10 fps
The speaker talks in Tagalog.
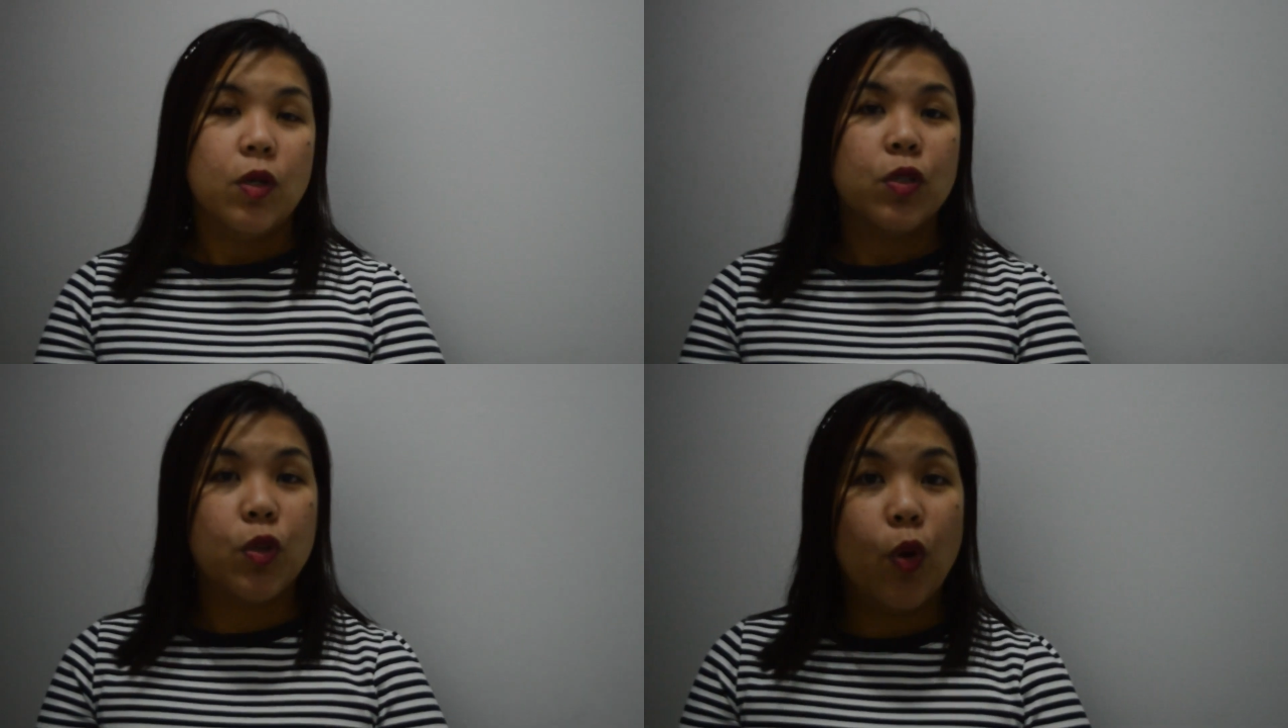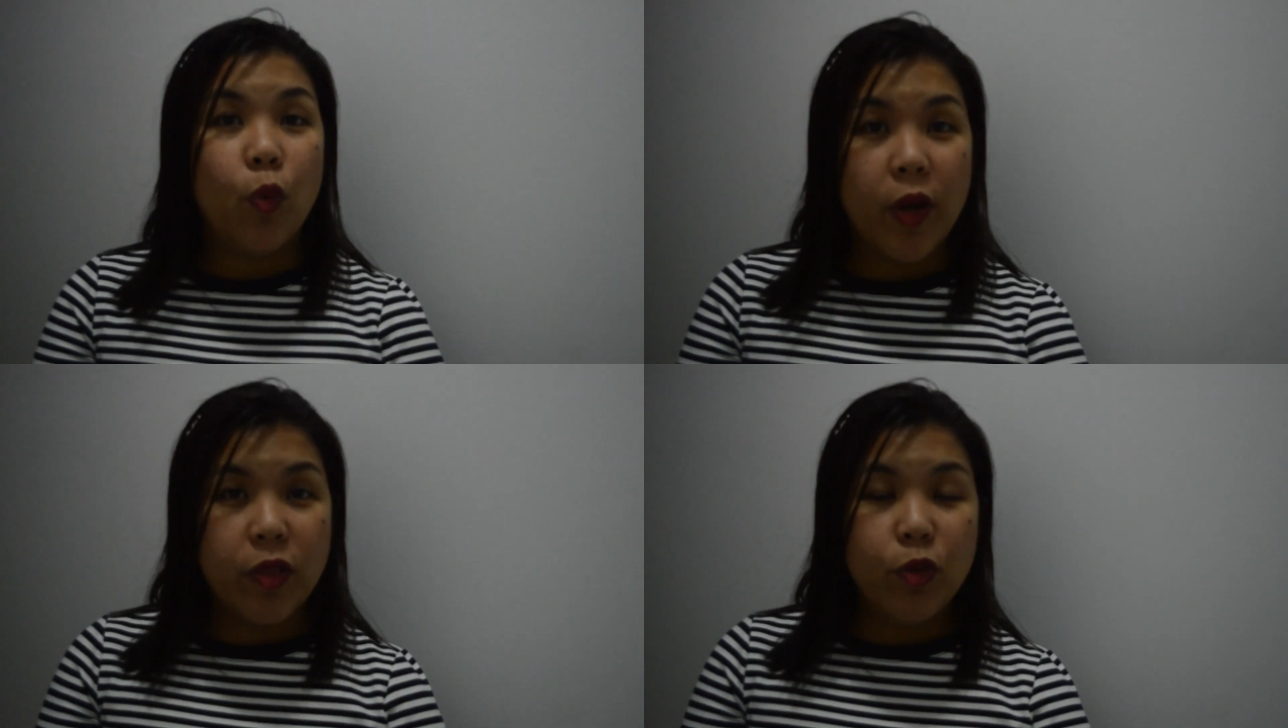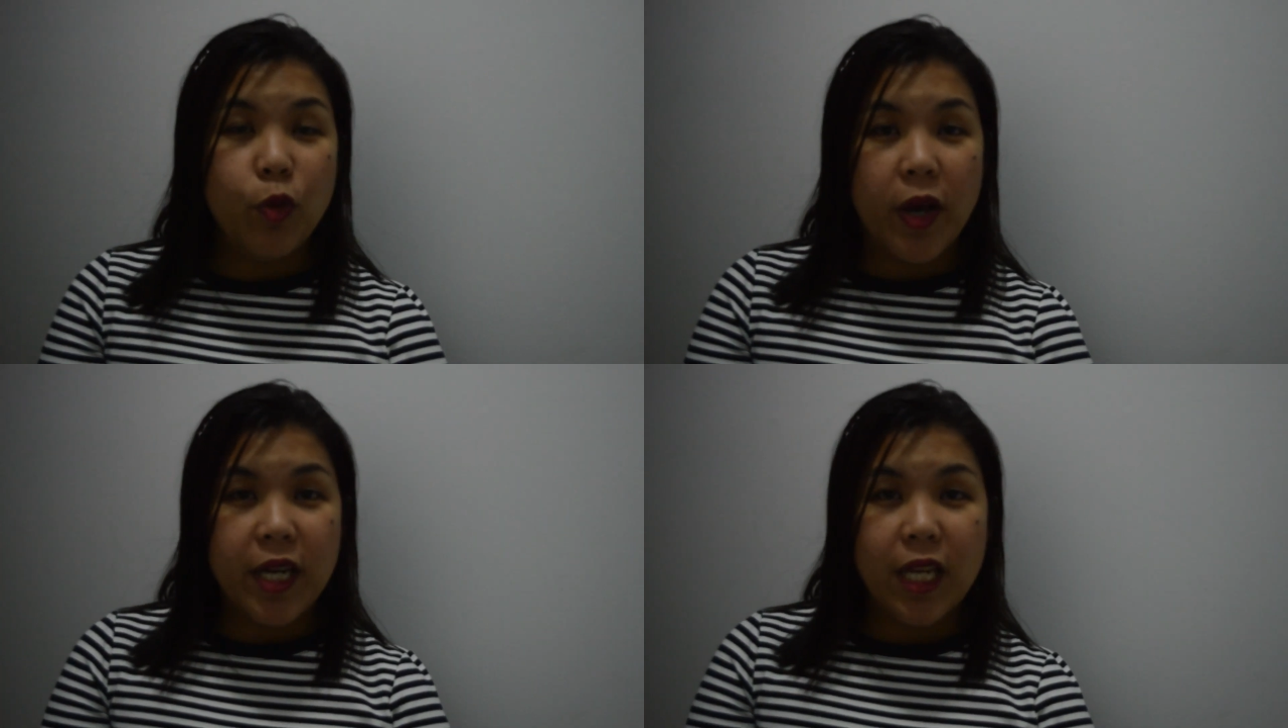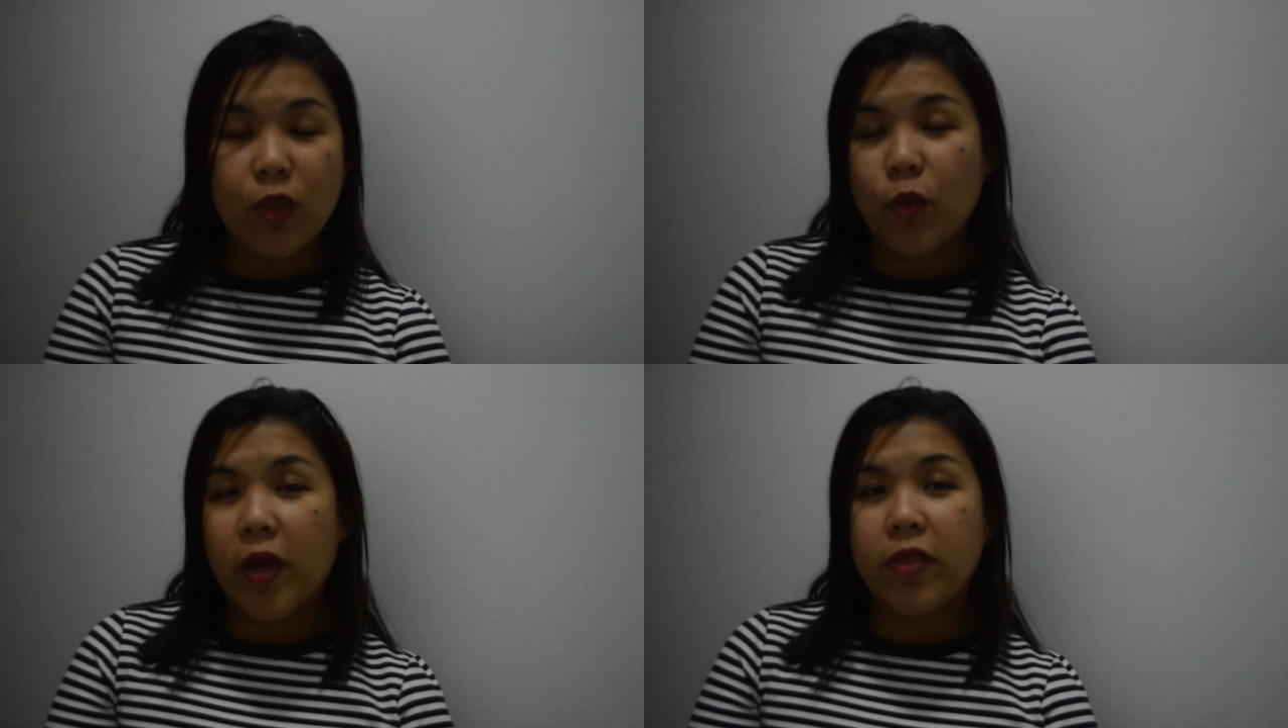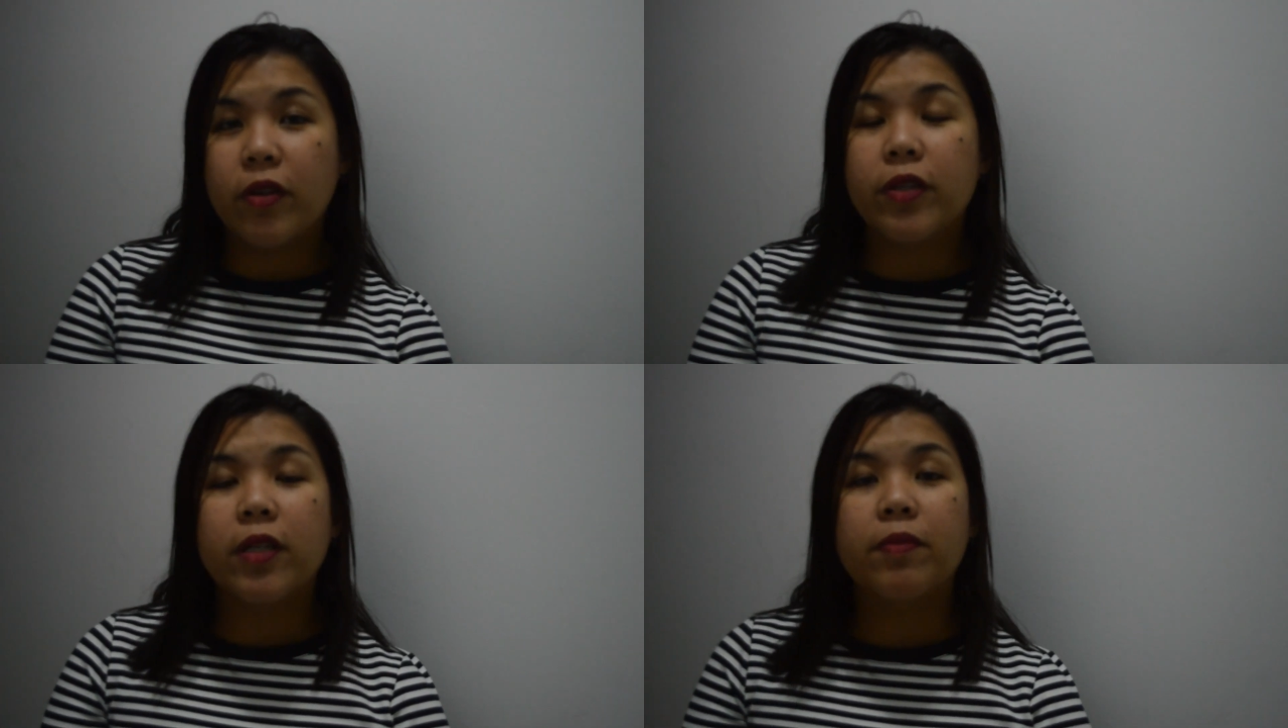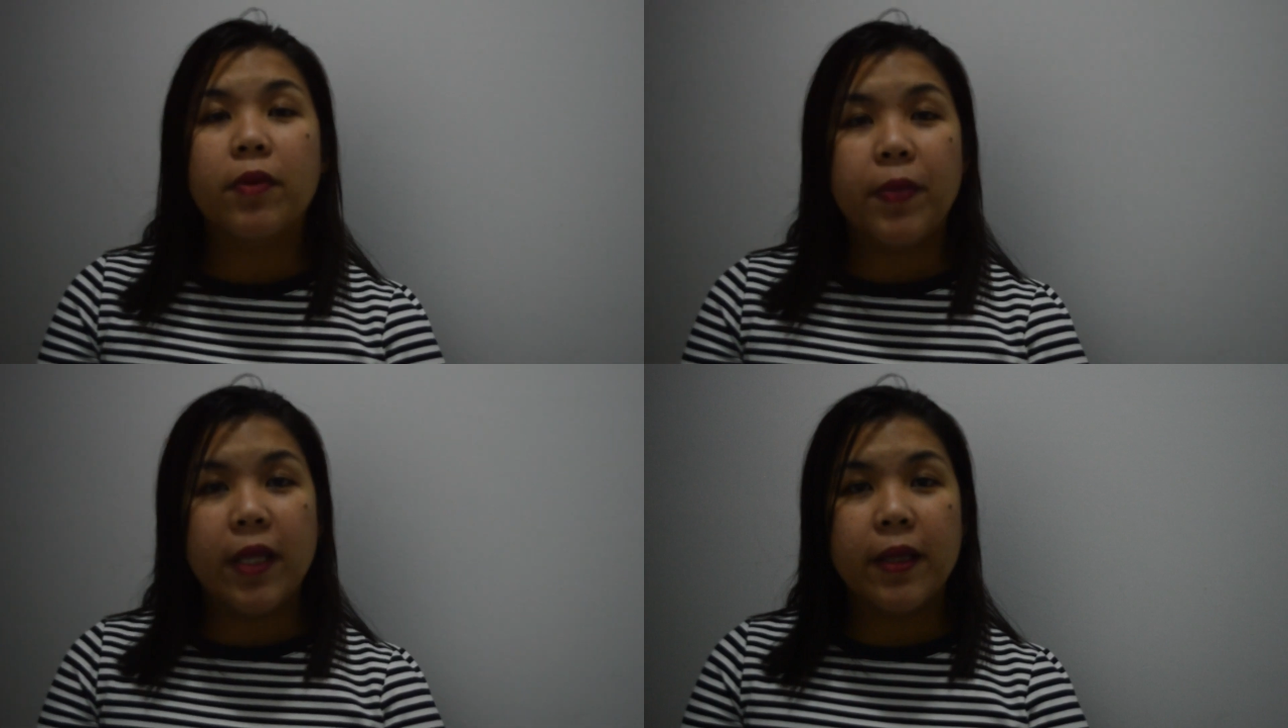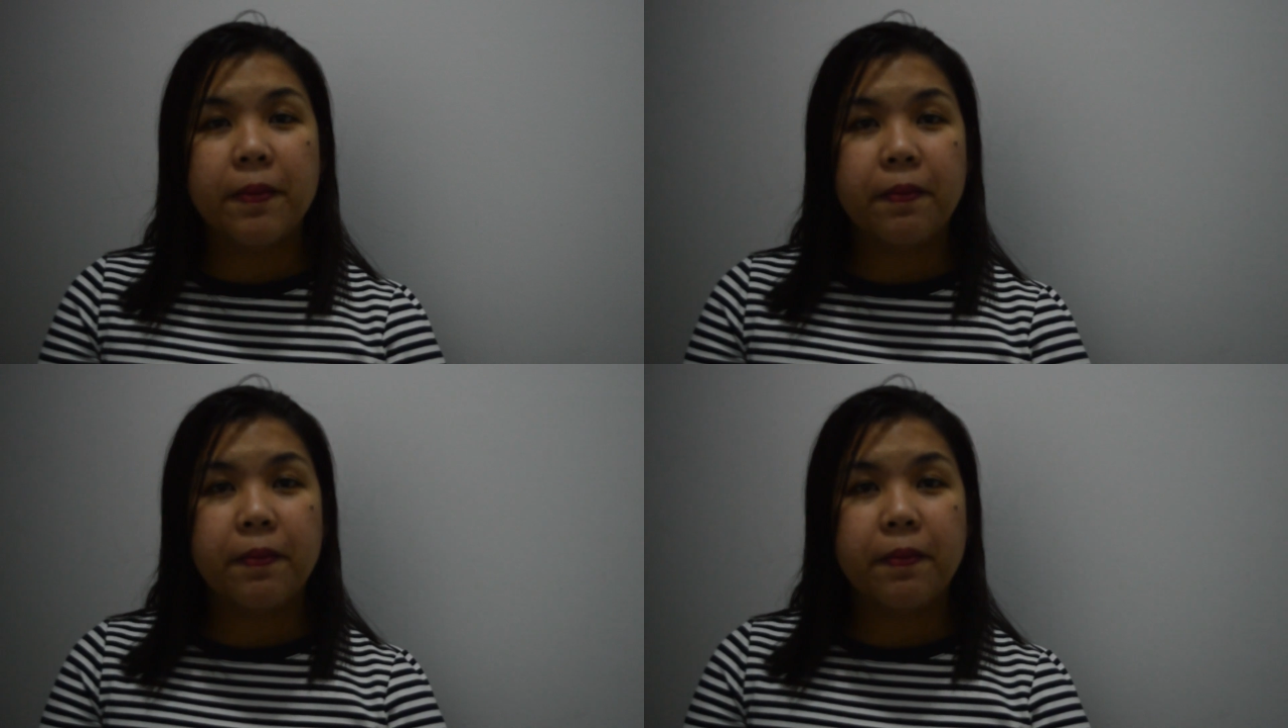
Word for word: So, when do I need to enter the PIN?